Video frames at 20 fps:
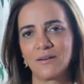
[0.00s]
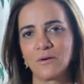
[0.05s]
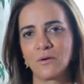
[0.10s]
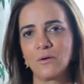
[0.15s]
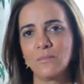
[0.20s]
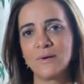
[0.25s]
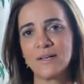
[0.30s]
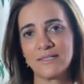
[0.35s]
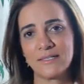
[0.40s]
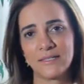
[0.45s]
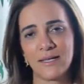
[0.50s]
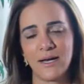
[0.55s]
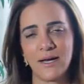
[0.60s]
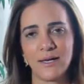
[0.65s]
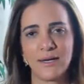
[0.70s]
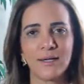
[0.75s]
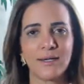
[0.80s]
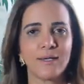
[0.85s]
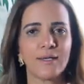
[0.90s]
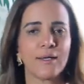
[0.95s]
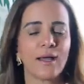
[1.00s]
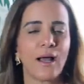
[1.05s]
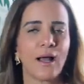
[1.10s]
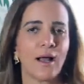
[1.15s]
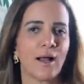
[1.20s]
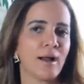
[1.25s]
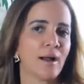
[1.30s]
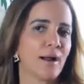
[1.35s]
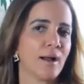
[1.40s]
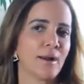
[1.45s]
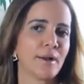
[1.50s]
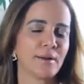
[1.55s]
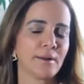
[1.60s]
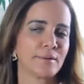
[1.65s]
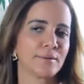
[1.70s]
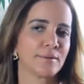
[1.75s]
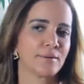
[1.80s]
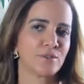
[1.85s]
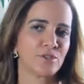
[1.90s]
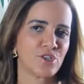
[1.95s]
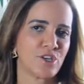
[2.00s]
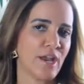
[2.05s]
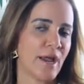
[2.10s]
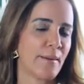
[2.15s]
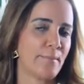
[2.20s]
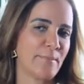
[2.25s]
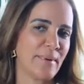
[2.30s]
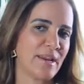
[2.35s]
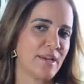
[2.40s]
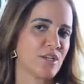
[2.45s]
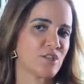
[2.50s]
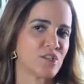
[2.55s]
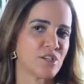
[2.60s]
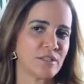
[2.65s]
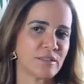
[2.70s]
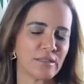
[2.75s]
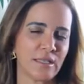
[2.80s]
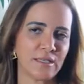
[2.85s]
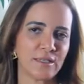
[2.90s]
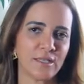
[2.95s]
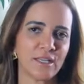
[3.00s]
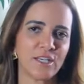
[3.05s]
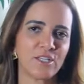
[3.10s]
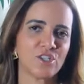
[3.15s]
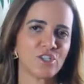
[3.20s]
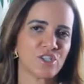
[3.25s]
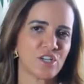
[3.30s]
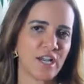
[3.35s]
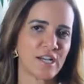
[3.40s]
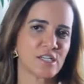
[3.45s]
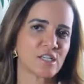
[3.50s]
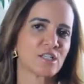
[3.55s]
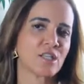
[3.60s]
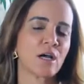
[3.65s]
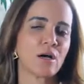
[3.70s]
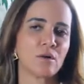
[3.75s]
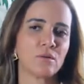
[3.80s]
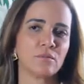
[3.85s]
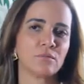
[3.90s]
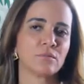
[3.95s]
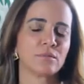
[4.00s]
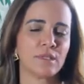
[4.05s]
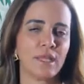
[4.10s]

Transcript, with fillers: começarem a de repente entender de gestão,